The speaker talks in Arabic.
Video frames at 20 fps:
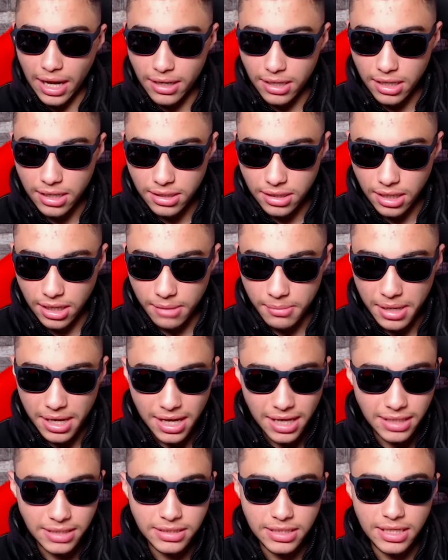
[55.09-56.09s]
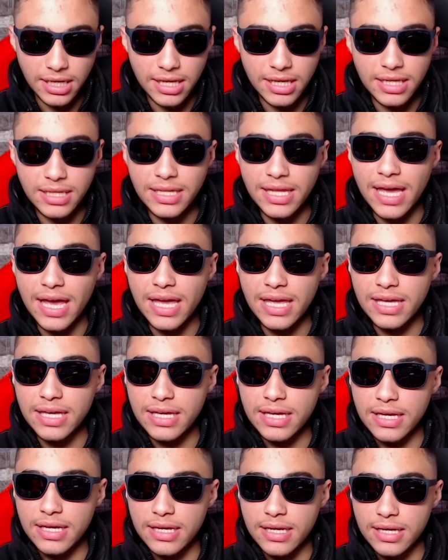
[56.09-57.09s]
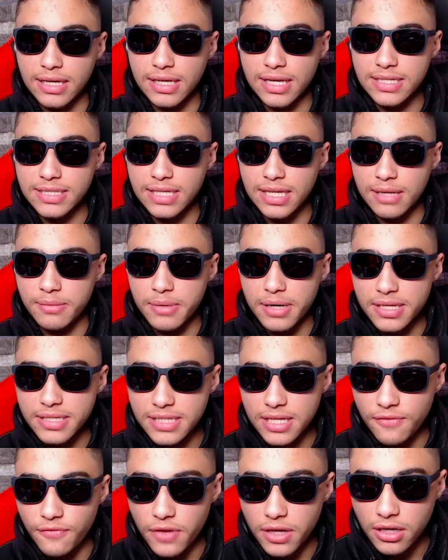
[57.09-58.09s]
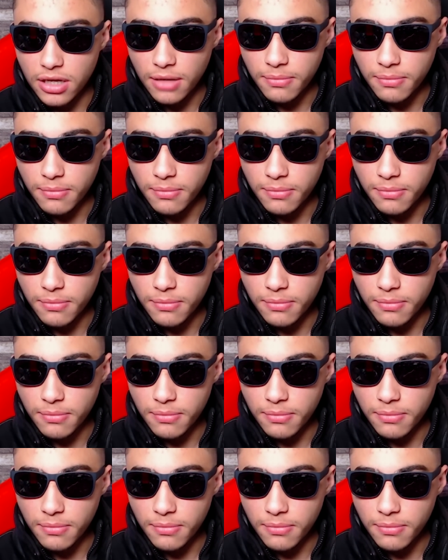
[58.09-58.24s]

يا جماعه عندنا ايه نهائي آه، كاس الاميريتس اف اي